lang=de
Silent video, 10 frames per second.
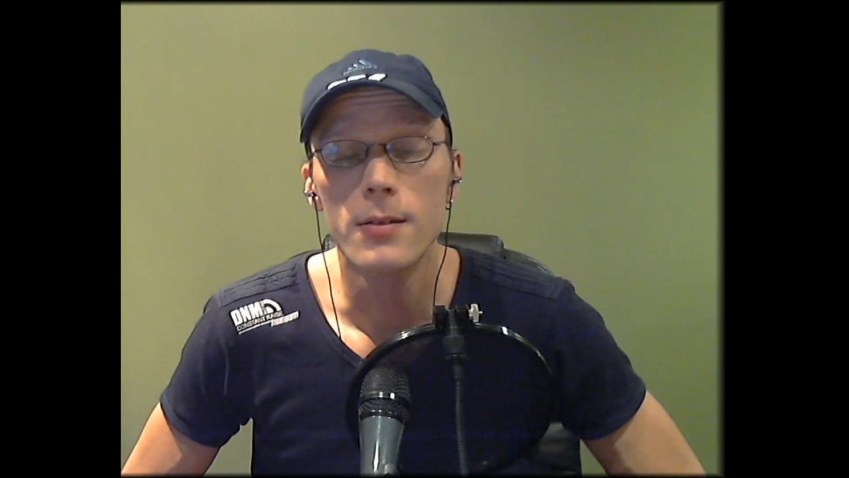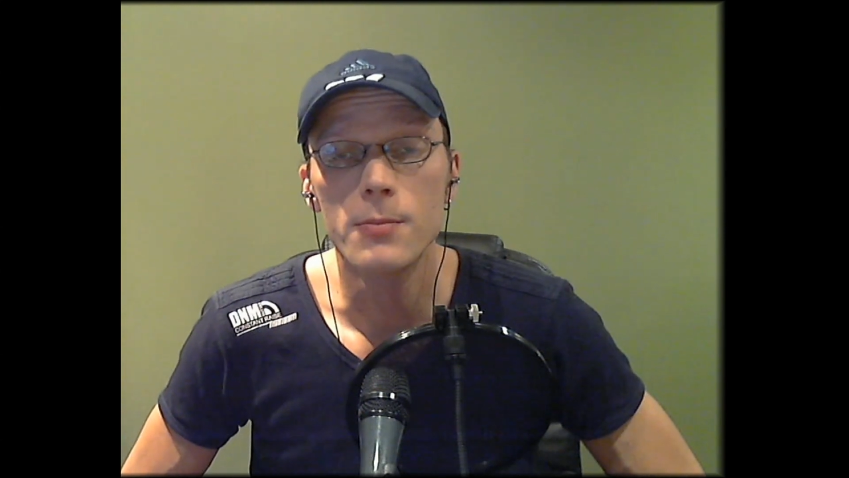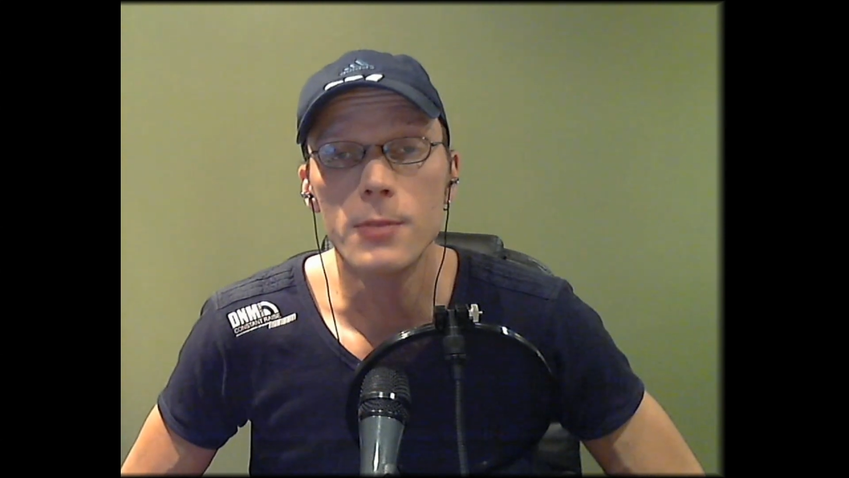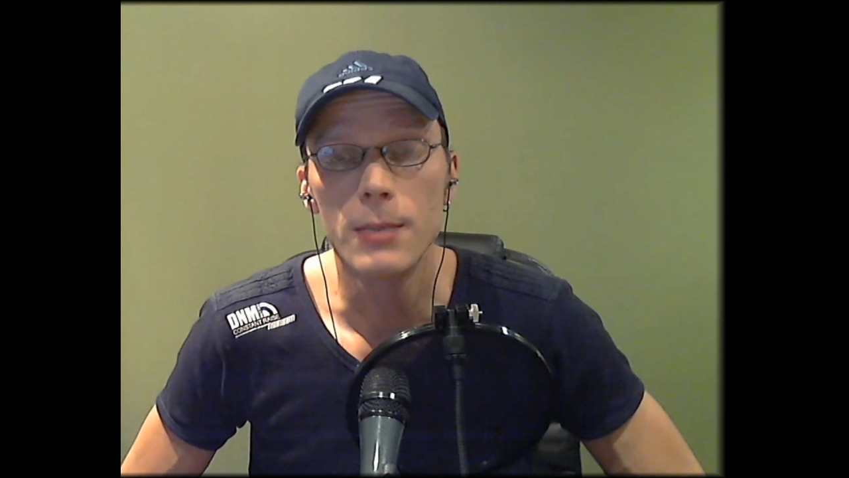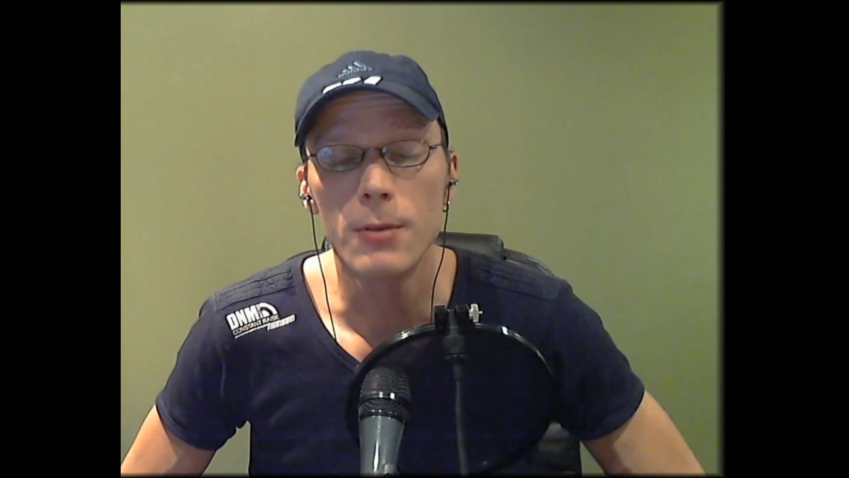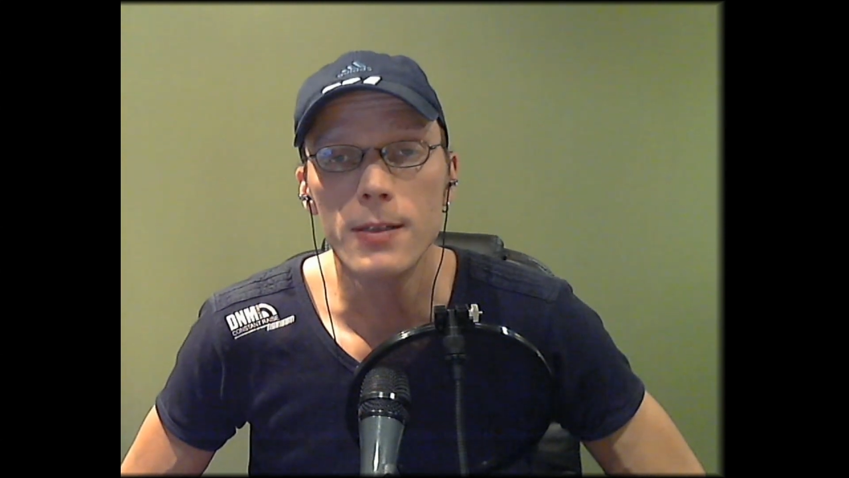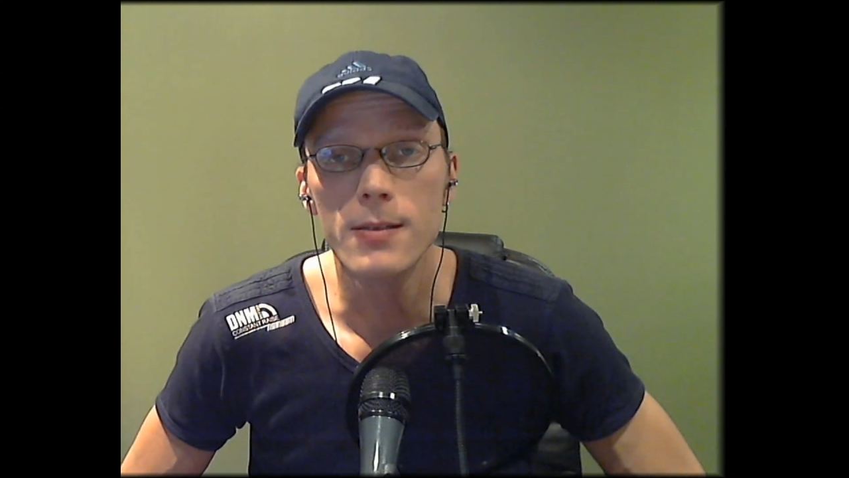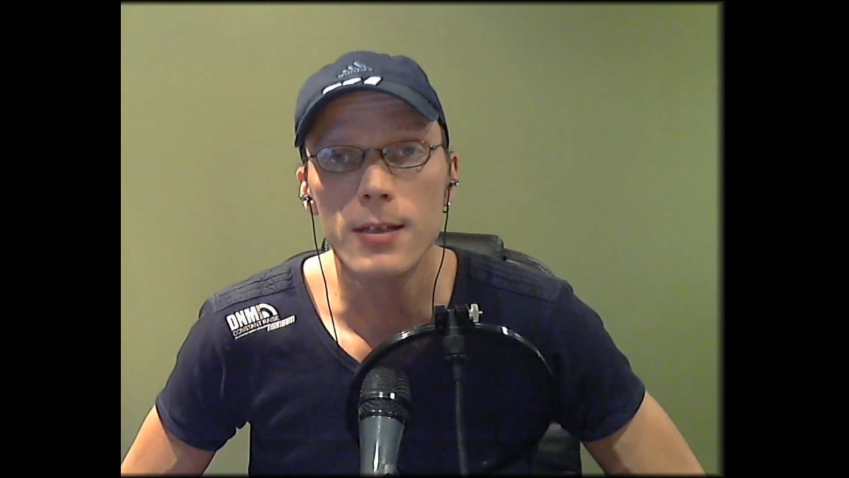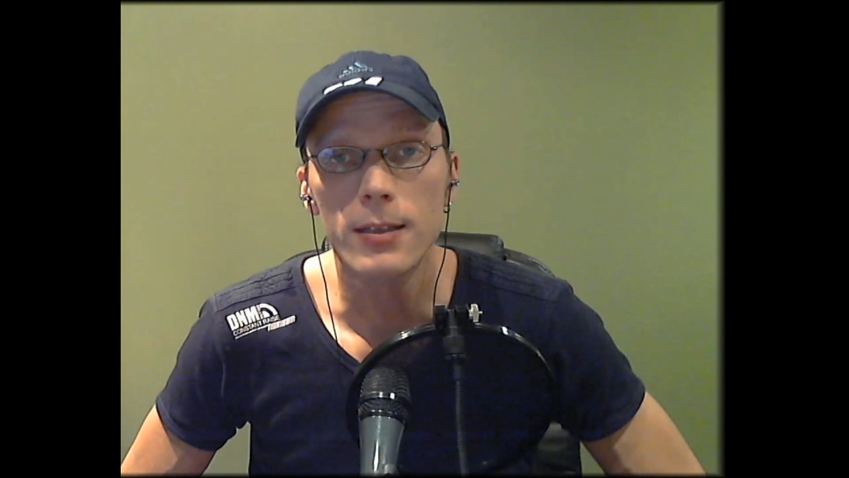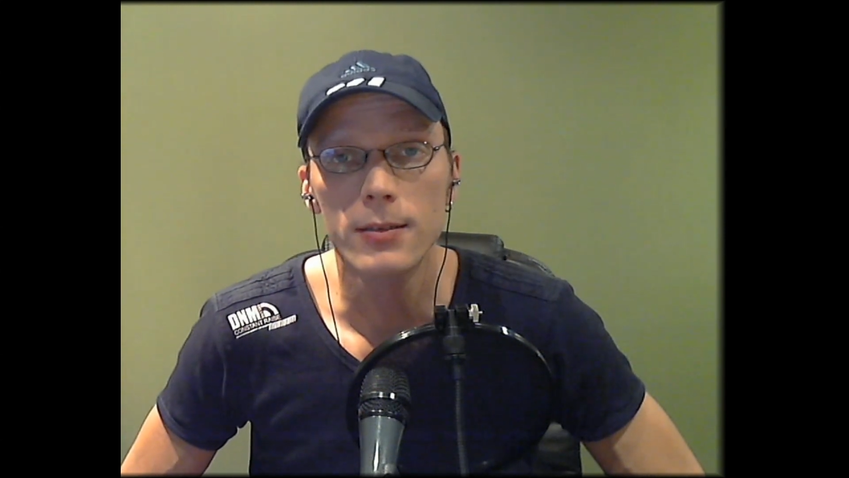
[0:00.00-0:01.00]
zum Thema, wie
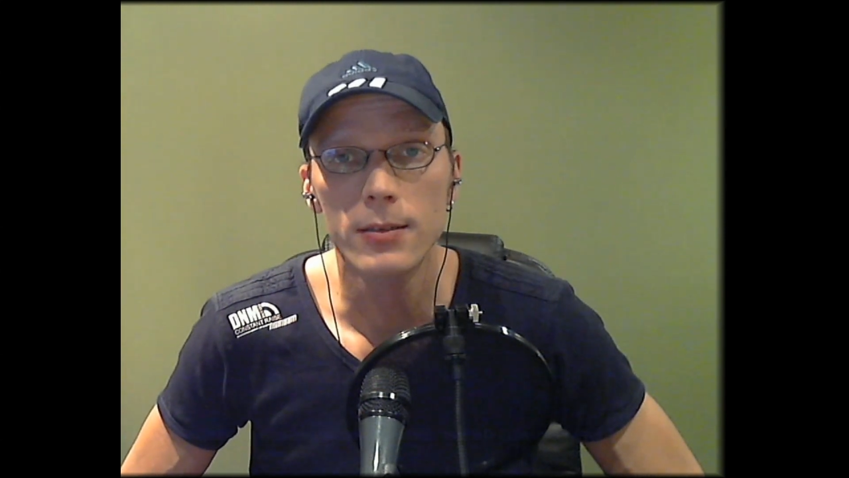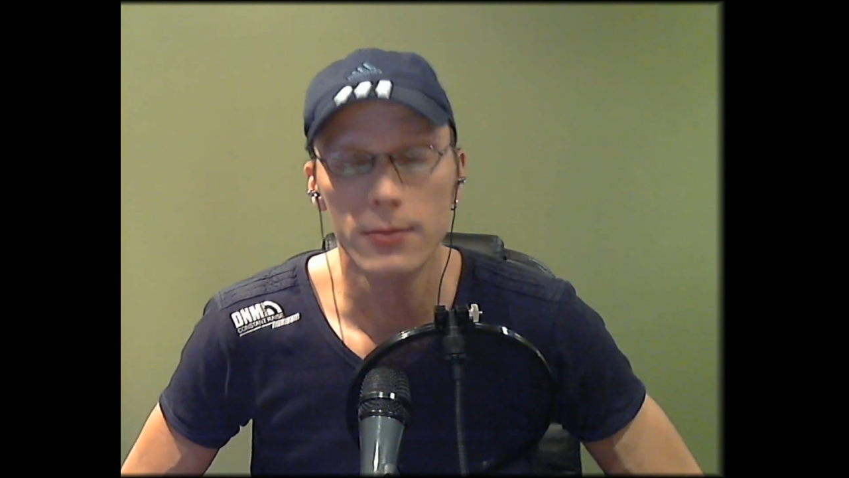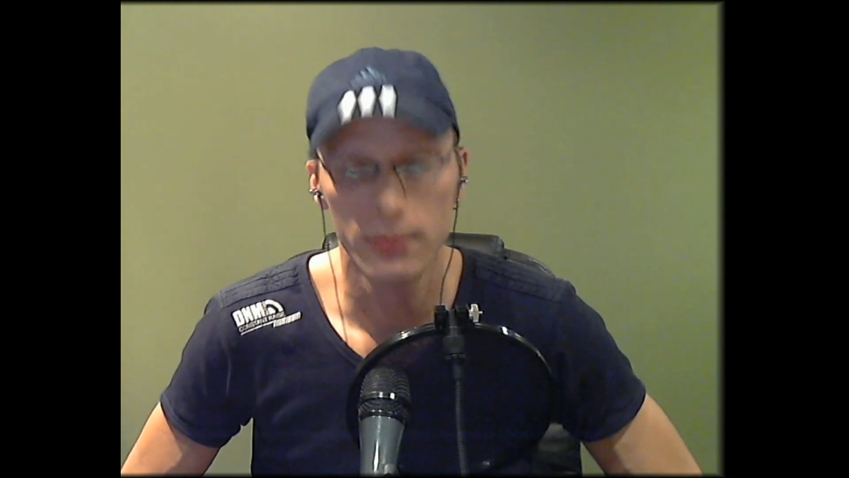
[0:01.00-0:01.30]
gesagt,